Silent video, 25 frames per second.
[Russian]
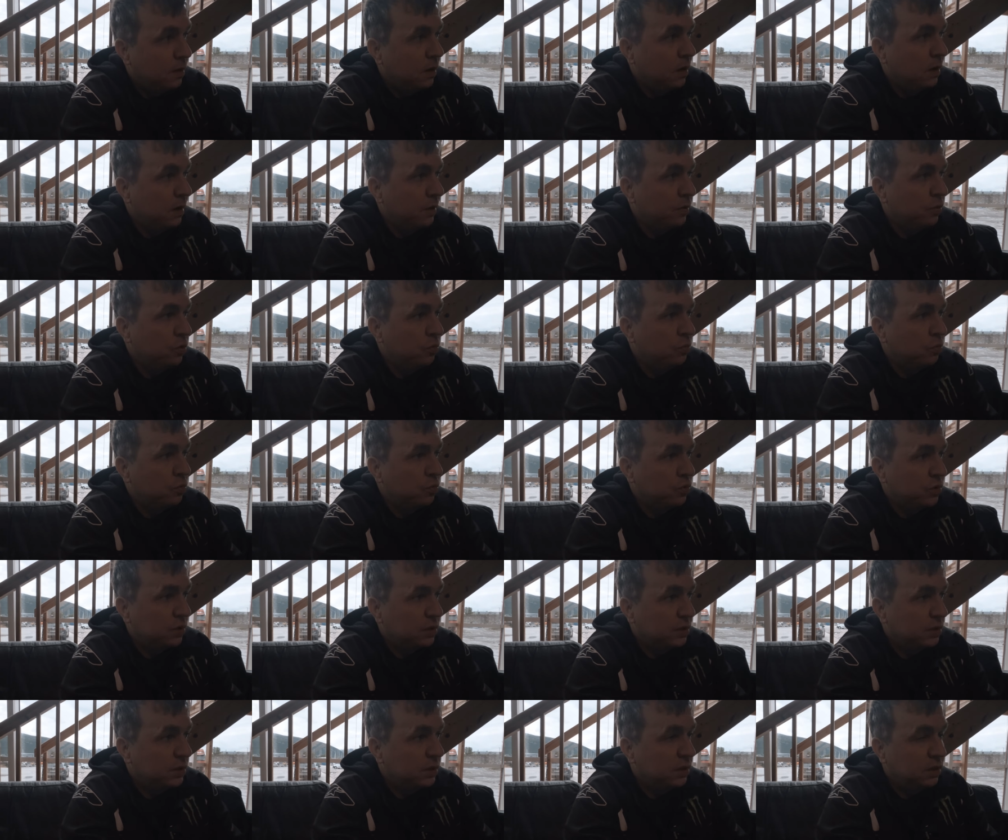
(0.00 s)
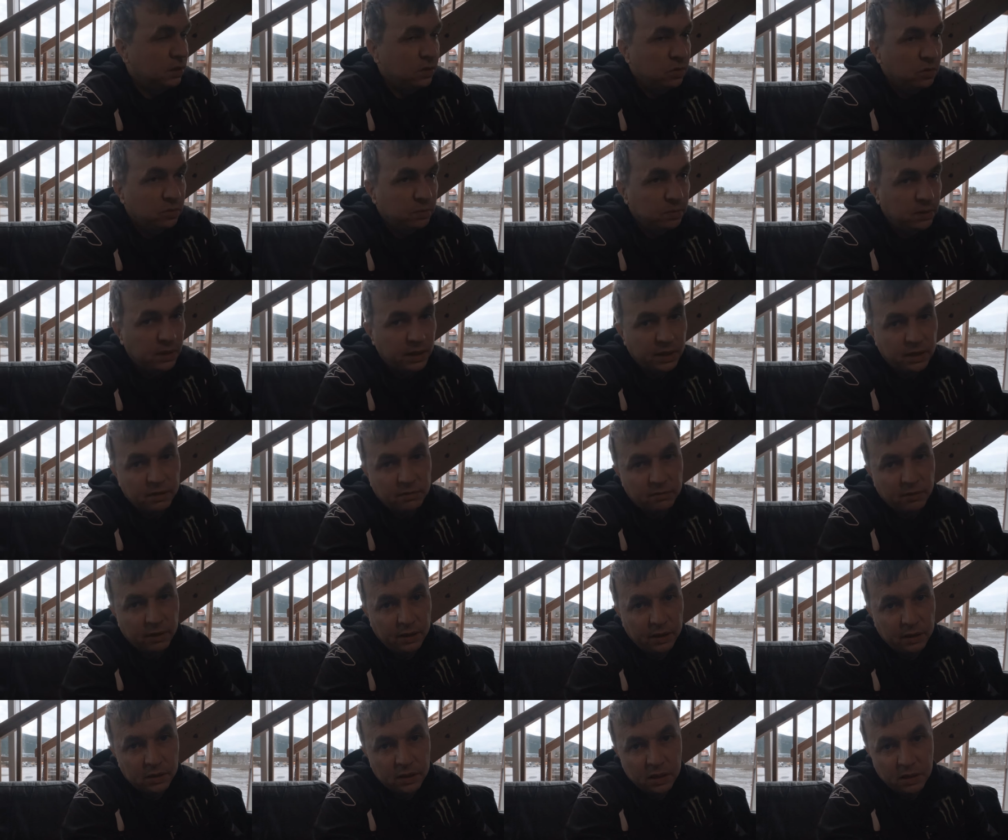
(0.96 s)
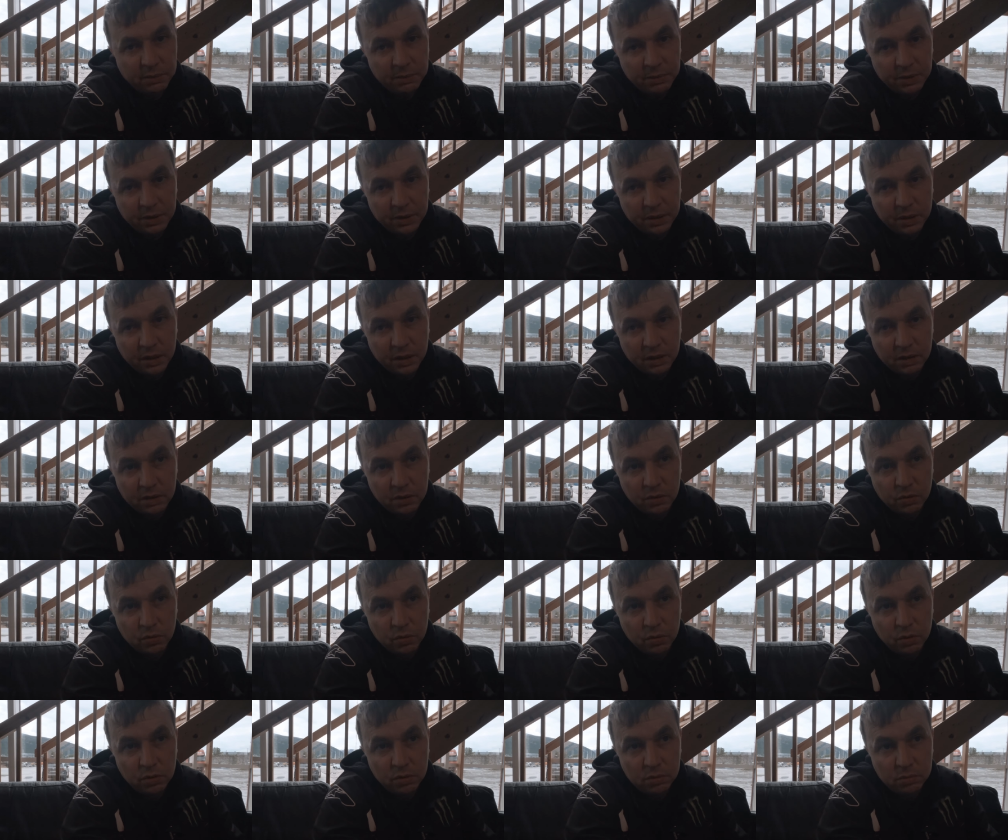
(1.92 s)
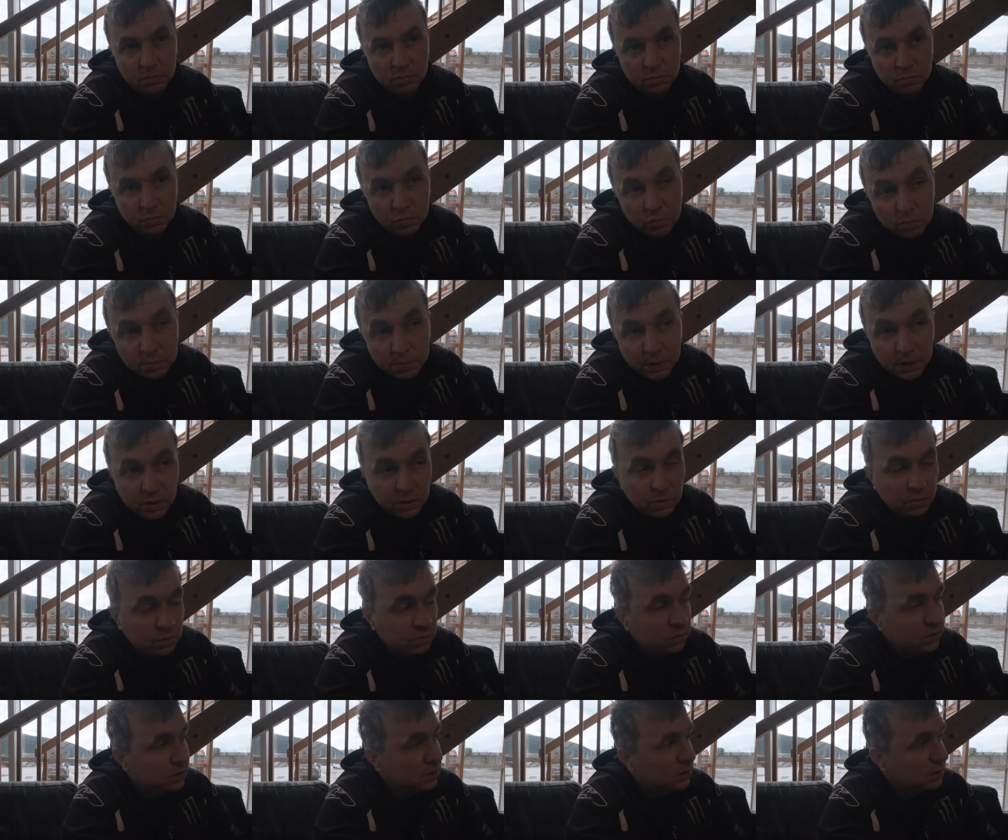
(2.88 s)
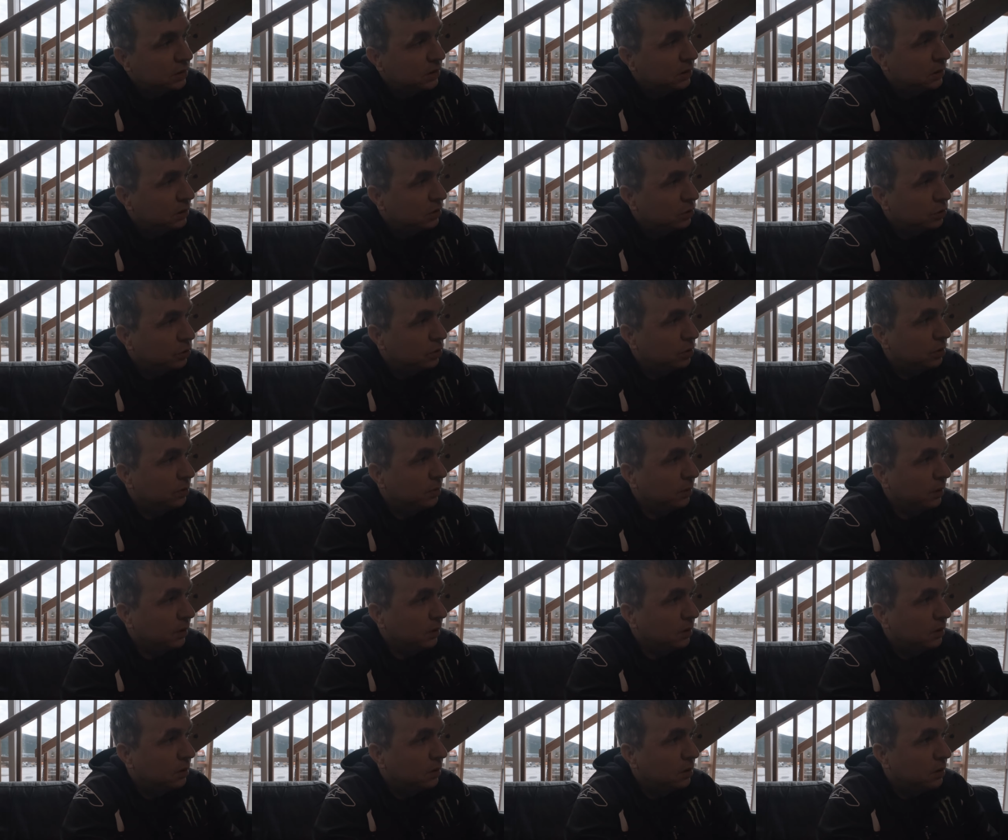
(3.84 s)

А дома уже сделаю плановое регламентное ТО, ну, придется сделать, что делать.